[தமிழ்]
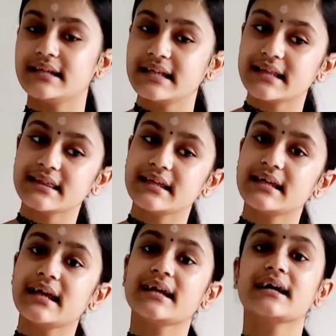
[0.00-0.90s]

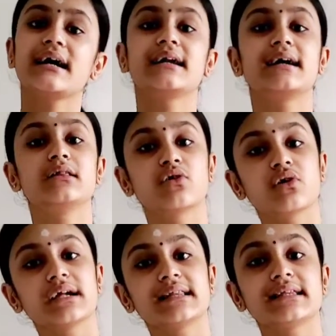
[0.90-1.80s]
நீலத்தீரை கடல்
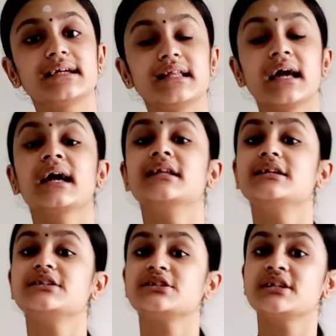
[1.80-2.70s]
ஓரத்திலே
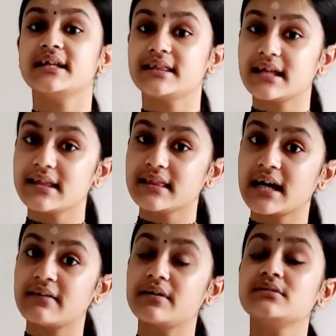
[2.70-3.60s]
நின்று நித்தன்
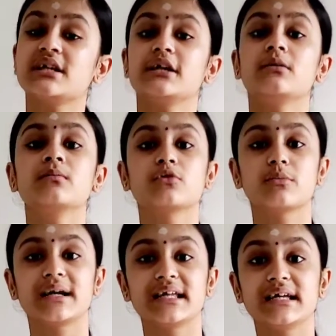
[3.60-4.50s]
ஜெயம்
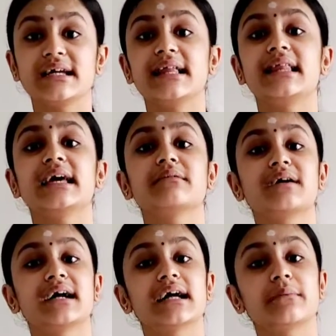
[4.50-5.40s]
குமரி எல்லை
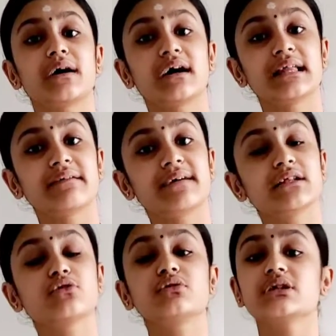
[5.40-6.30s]

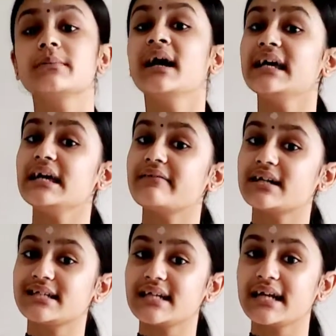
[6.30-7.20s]
வடமாலவன் குன்றம்
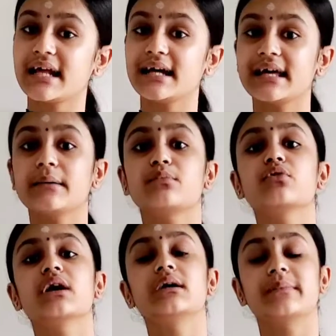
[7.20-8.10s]
இவற்றிடையே
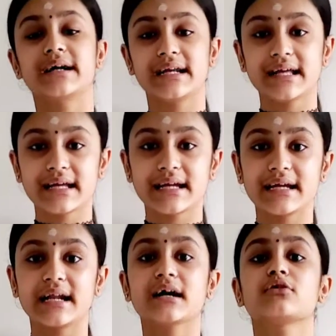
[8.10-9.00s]
புகழ் மண்டி
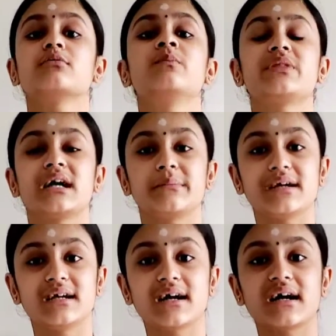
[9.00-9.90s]
கிடக்கும்
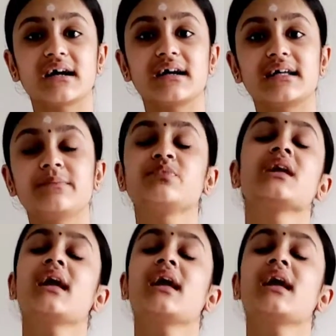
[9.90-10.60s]
தமிழ்நாடு